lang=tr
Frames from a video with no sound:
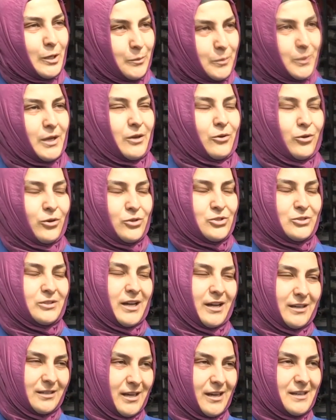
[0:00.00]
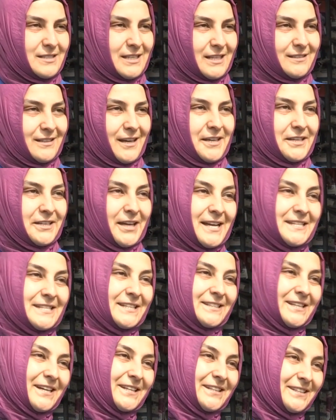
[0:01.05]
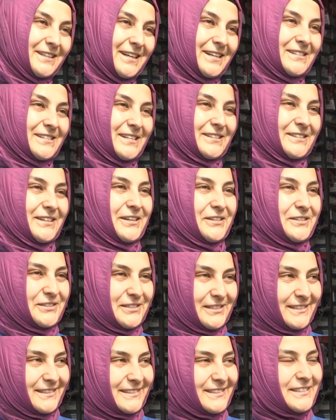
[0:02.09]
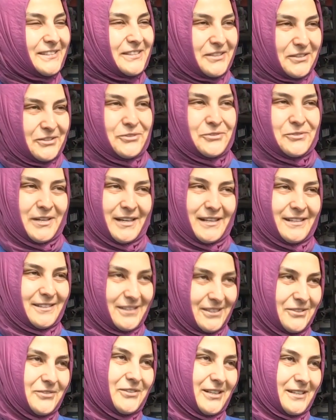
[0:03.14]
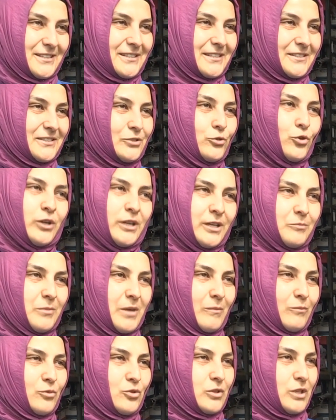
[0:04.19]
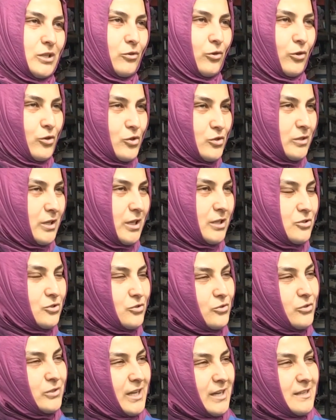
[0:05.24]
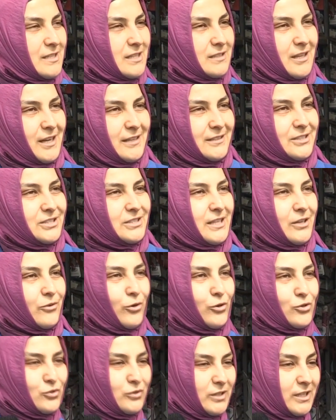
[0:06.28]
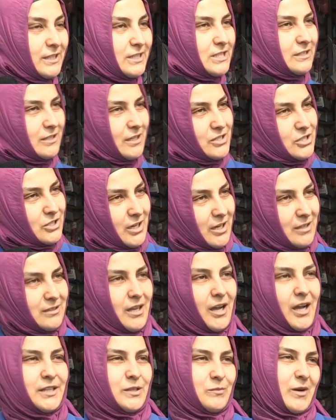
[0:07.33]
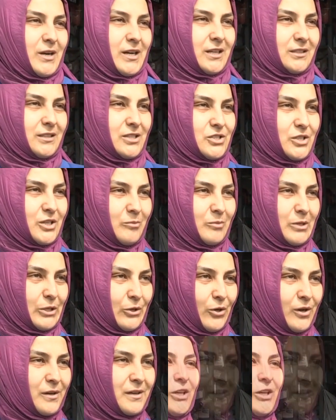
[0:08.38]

Tabii orijinal yan sanayi, yan sanayinin yan sanayisi. Onlarda da var. Söylerim ben müşteri orijinal şu, yan sanayi işte orijinal içinden çıkanla aynı markada çıkabiliyor.